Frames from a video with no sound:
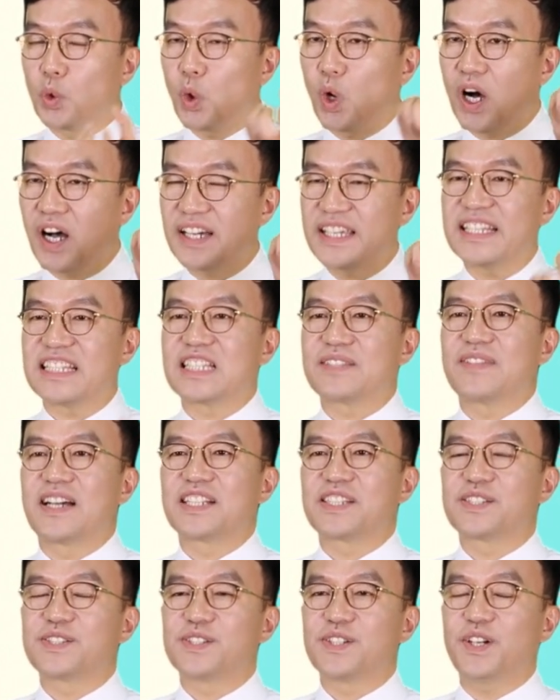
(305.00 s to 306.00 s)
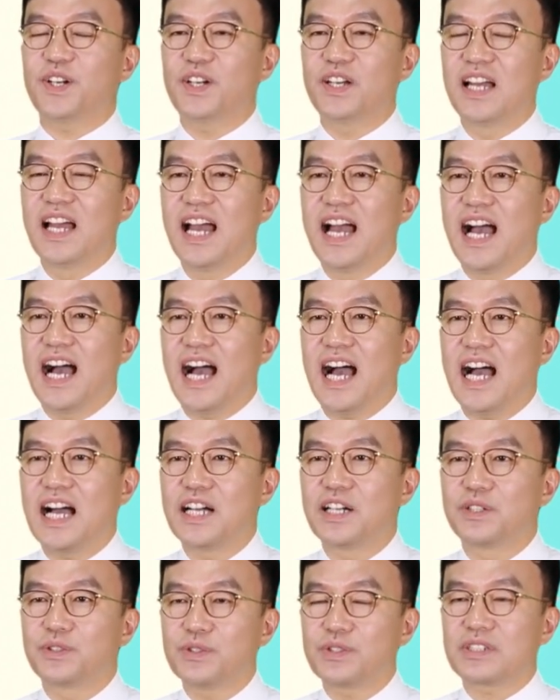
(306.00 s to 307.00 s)
고어 잊지 마시고요.
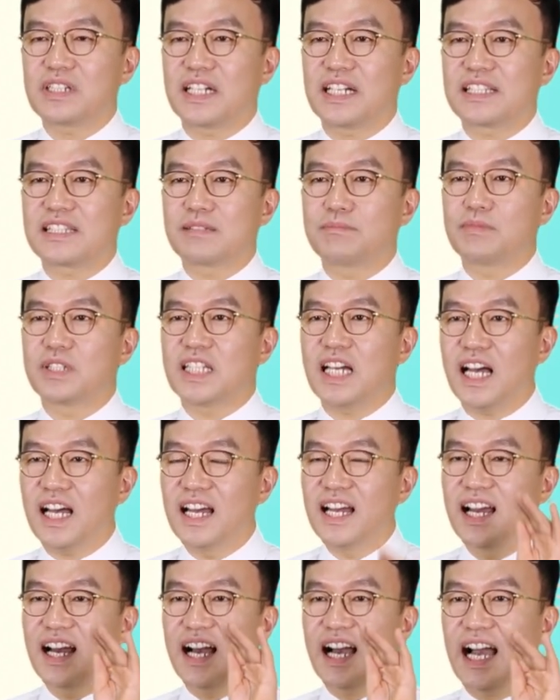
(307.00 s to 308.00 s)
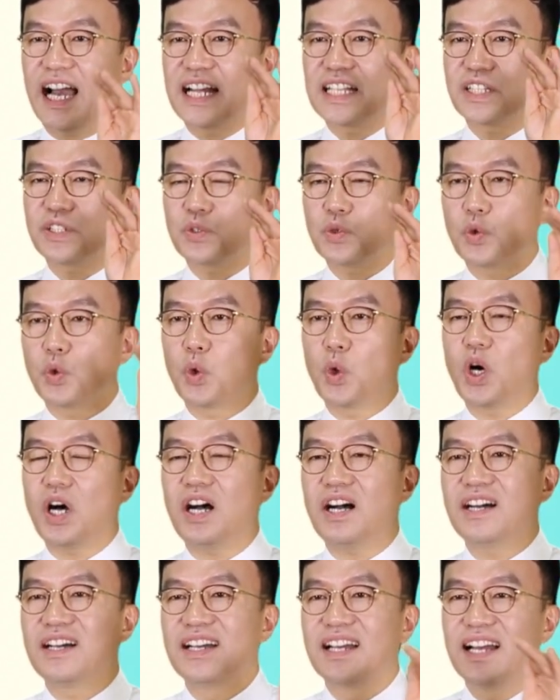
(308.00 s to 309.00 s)
한국 가겠습니다.
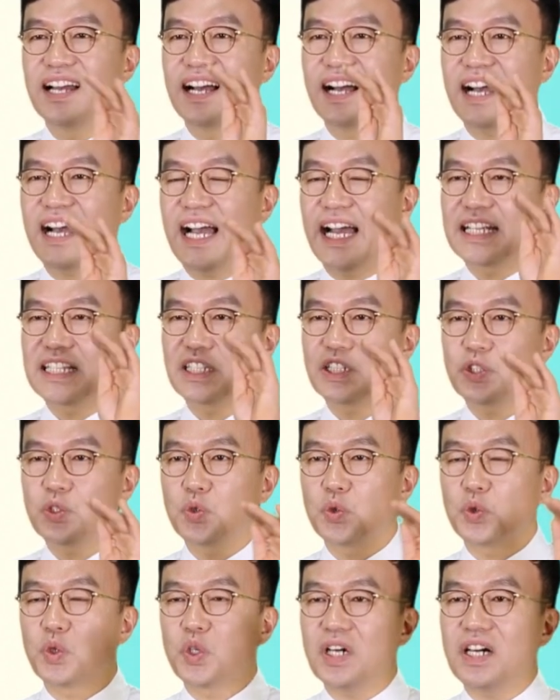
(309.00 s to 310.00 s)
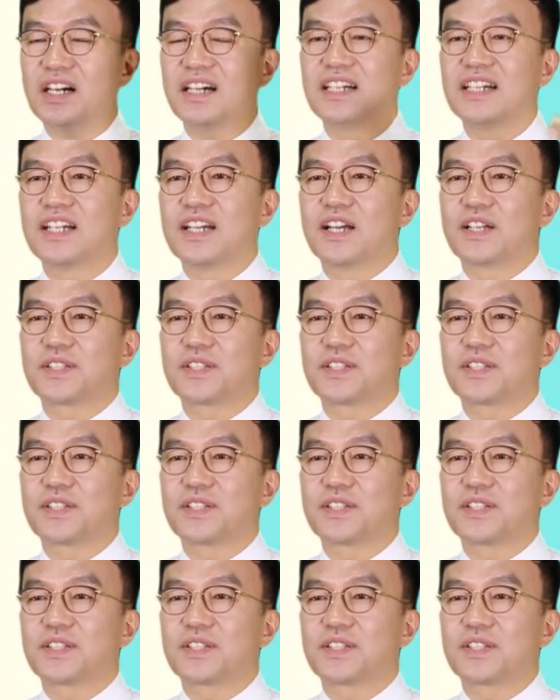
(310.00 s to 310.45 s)
한국어, 한국어